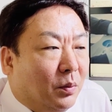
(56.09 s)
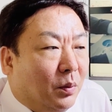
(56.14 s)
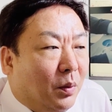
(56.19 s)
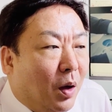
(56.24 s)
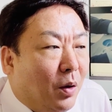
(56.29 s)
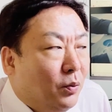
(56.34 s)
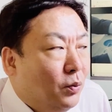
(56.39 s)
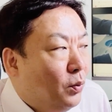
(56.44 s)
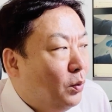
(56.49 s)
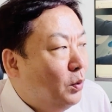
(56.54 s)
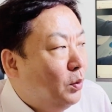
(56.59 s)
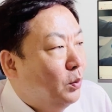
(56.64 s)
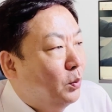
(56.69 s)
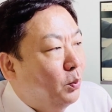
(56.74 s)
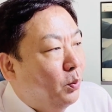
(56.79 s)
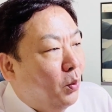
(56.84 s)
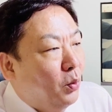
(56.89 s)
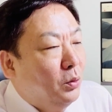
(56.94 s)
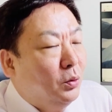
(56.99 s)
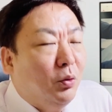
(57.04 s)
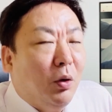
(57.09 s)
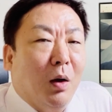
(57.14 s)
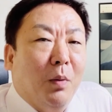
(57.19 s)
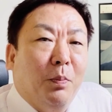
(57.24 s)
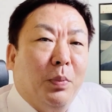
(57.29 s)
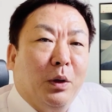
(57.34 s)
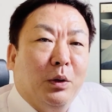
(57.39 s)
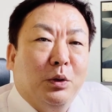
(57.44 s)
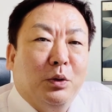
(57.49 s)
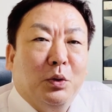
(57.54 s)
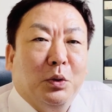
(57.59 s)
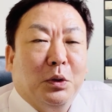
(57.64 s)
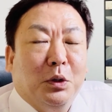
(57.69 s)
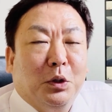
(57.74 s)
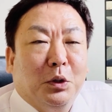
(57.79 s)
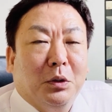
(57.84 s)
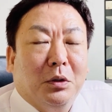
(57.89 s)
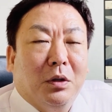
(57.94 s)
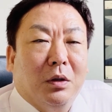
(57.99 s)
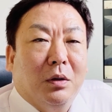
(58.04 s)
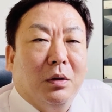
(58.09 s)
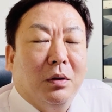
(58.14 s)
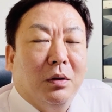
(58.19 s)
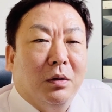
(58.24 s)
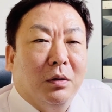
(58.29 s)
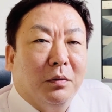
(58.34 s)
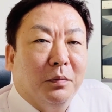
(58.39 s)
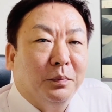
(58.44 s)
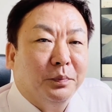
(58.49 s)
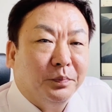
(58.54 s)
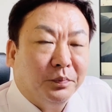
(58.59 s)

하루 종일 모니터 앞에 있어야 되니까